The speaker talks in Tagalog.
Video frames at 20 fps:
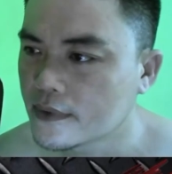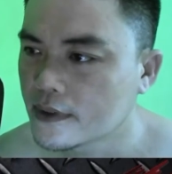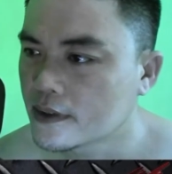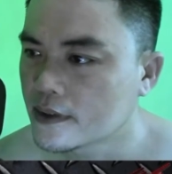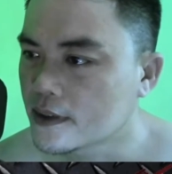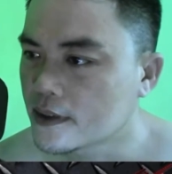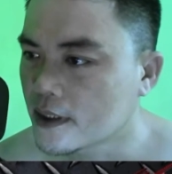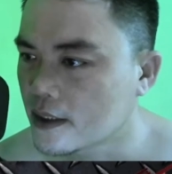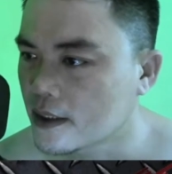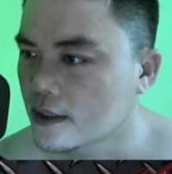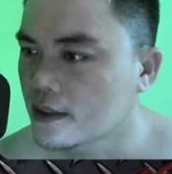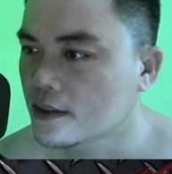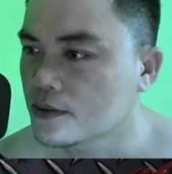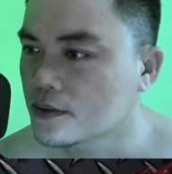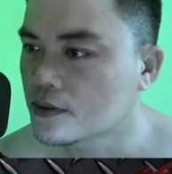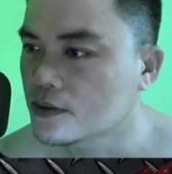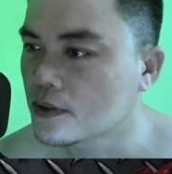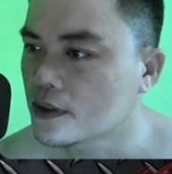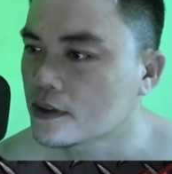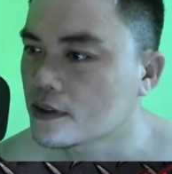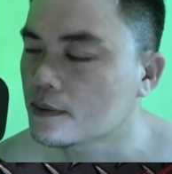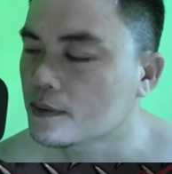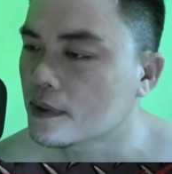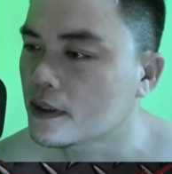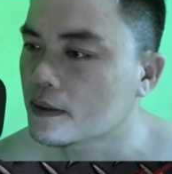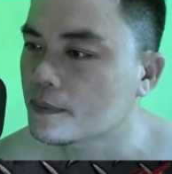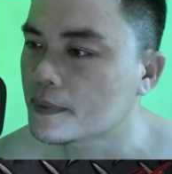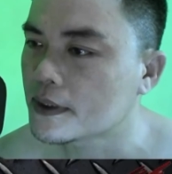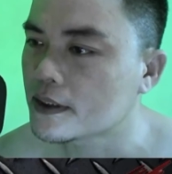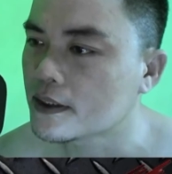Sana nagustuhan nyo mga
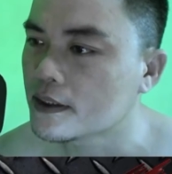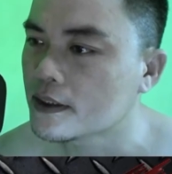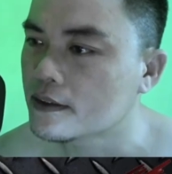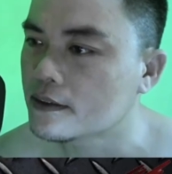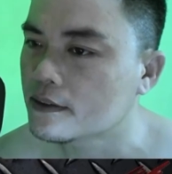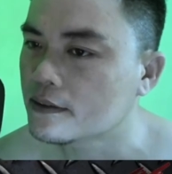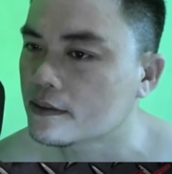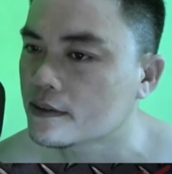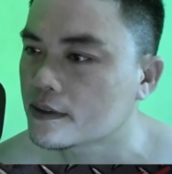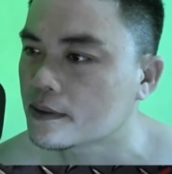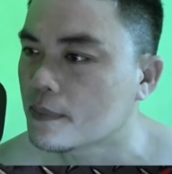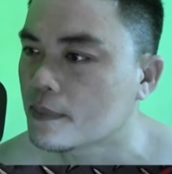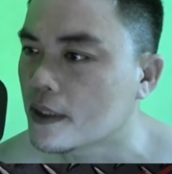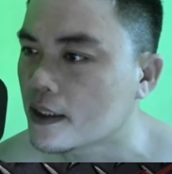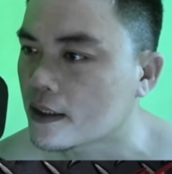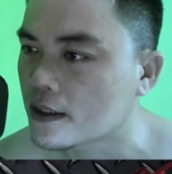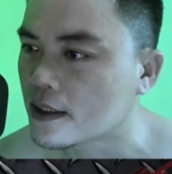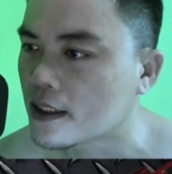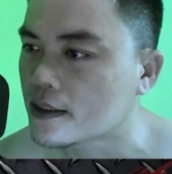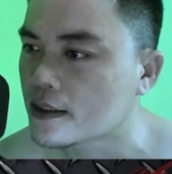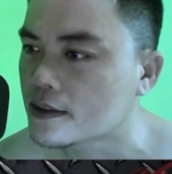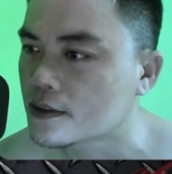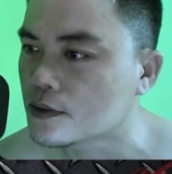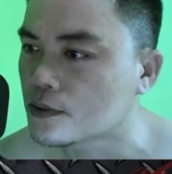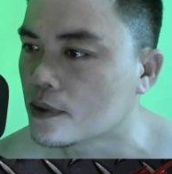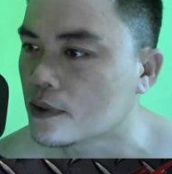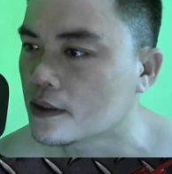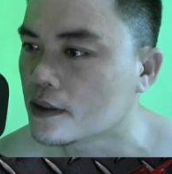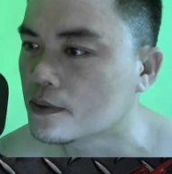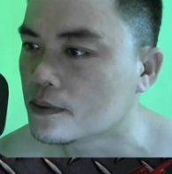kapatid. Smaglas,
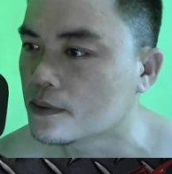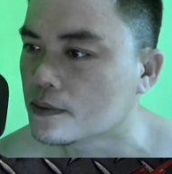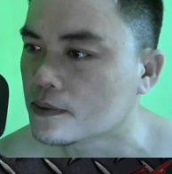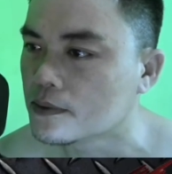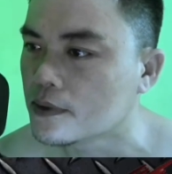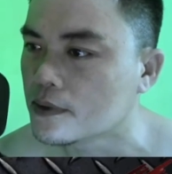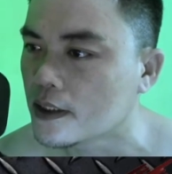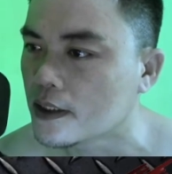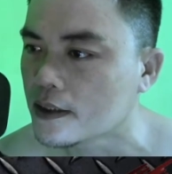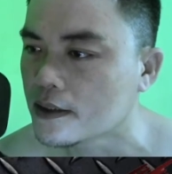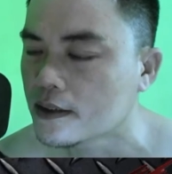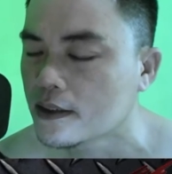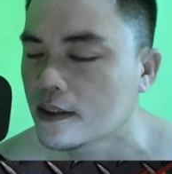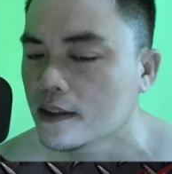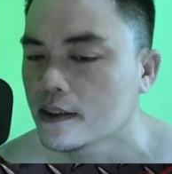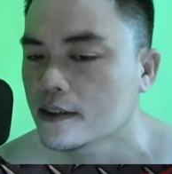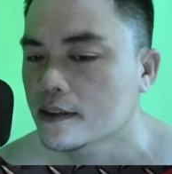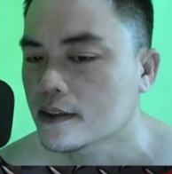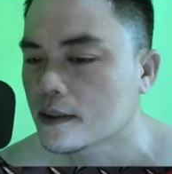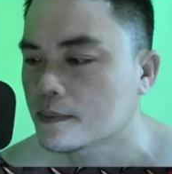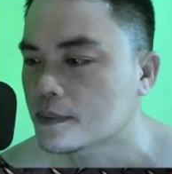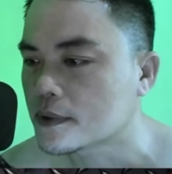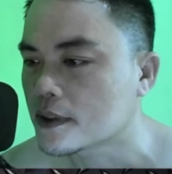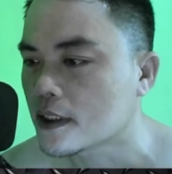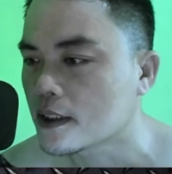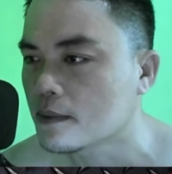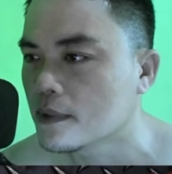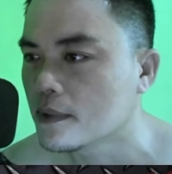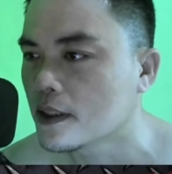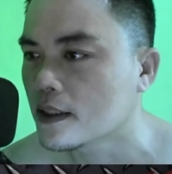tulad nung una.
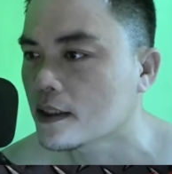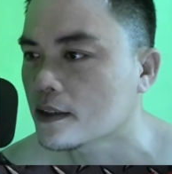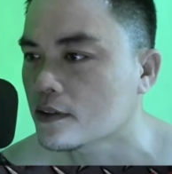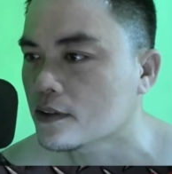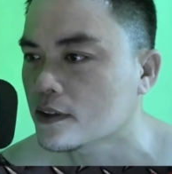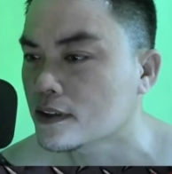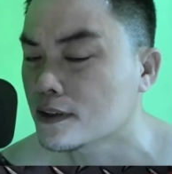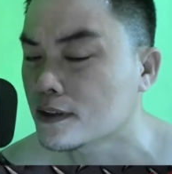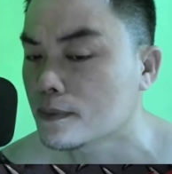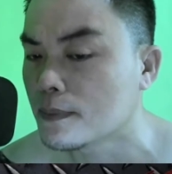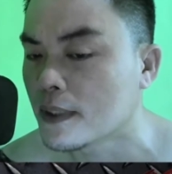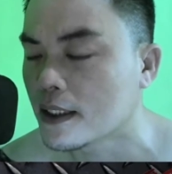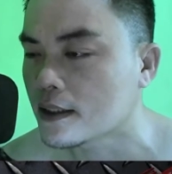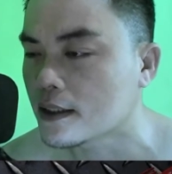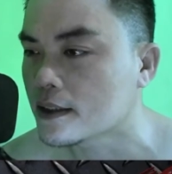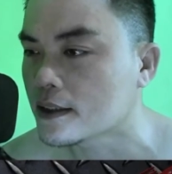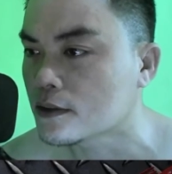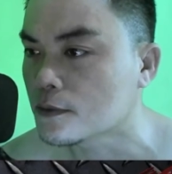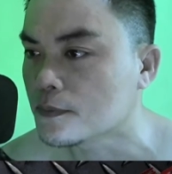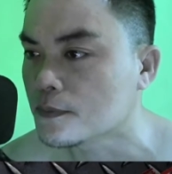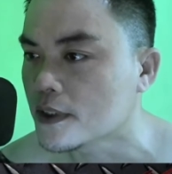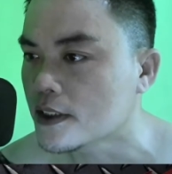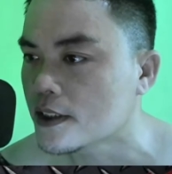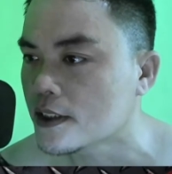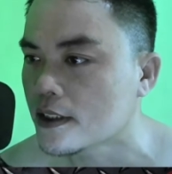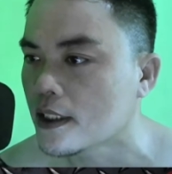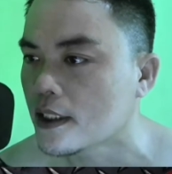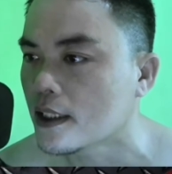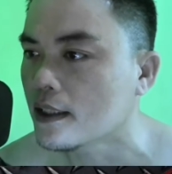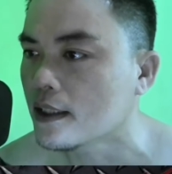Subscribe lang kayo kay Smaglas
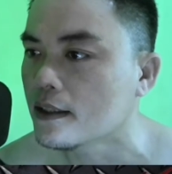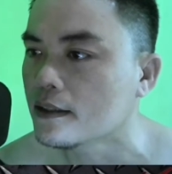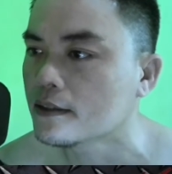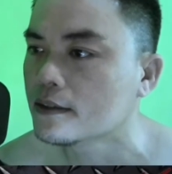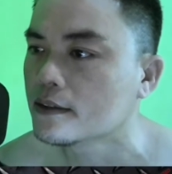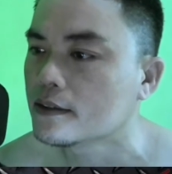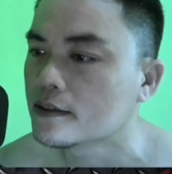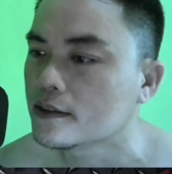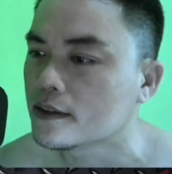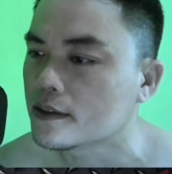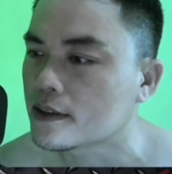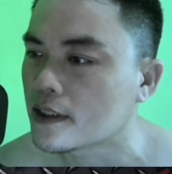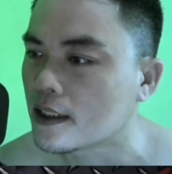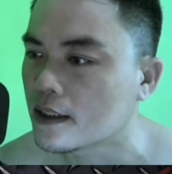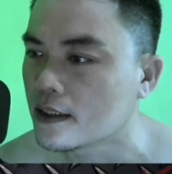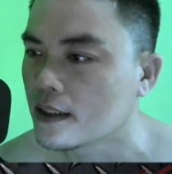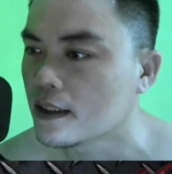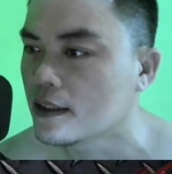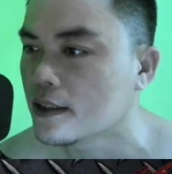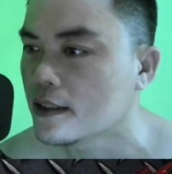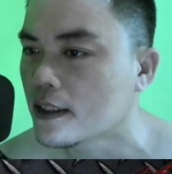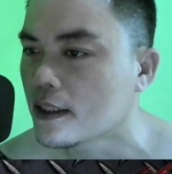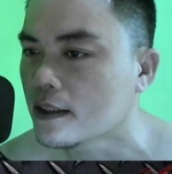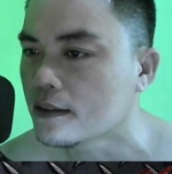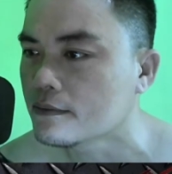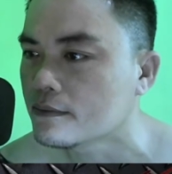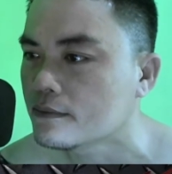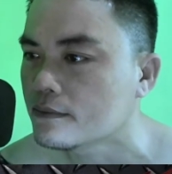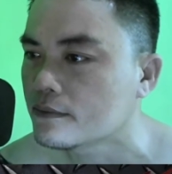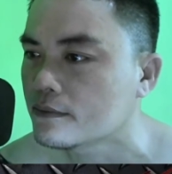Official sa channel niya.
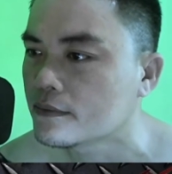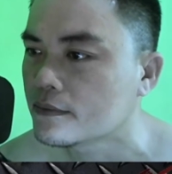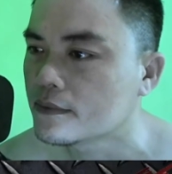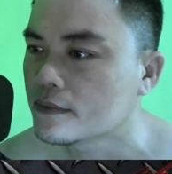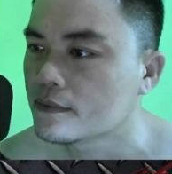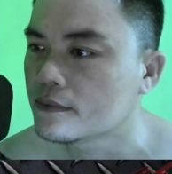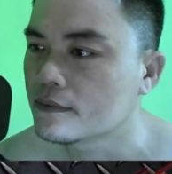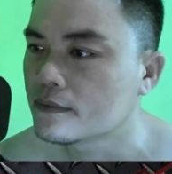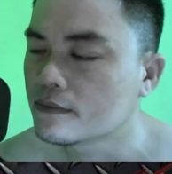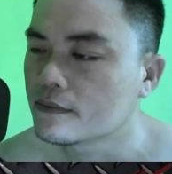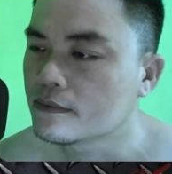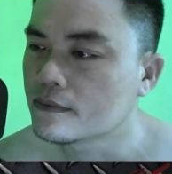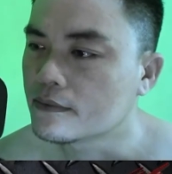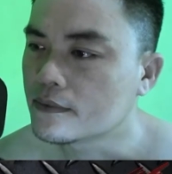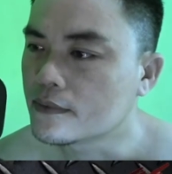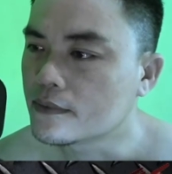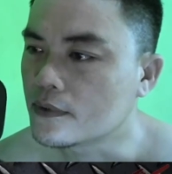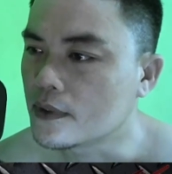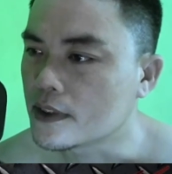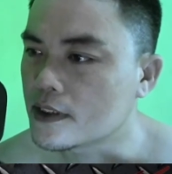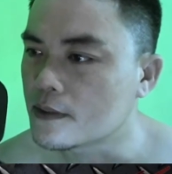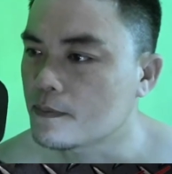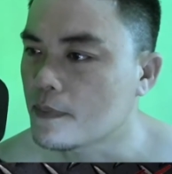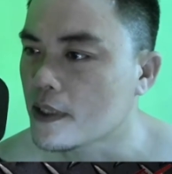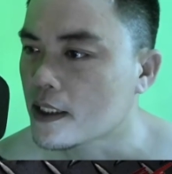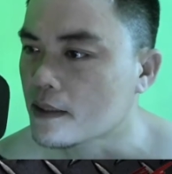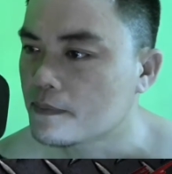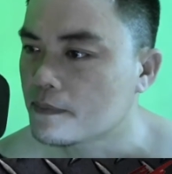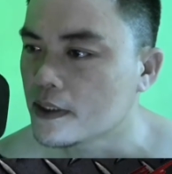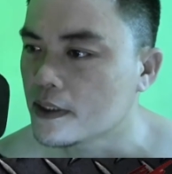
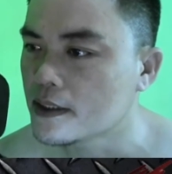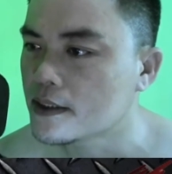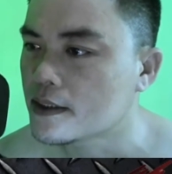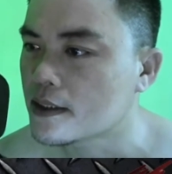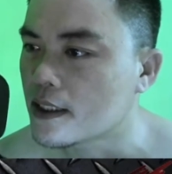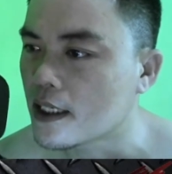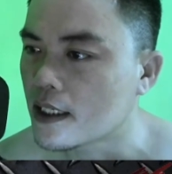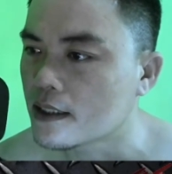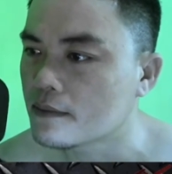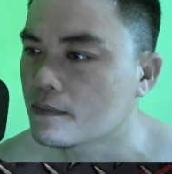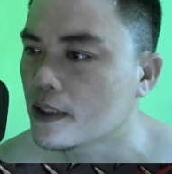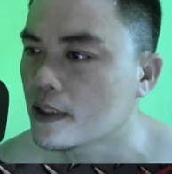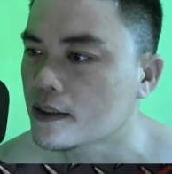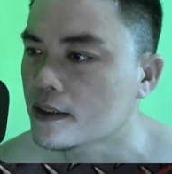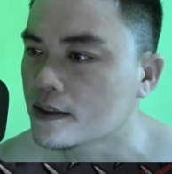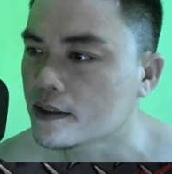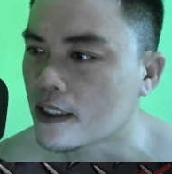Respect, peace, God bless.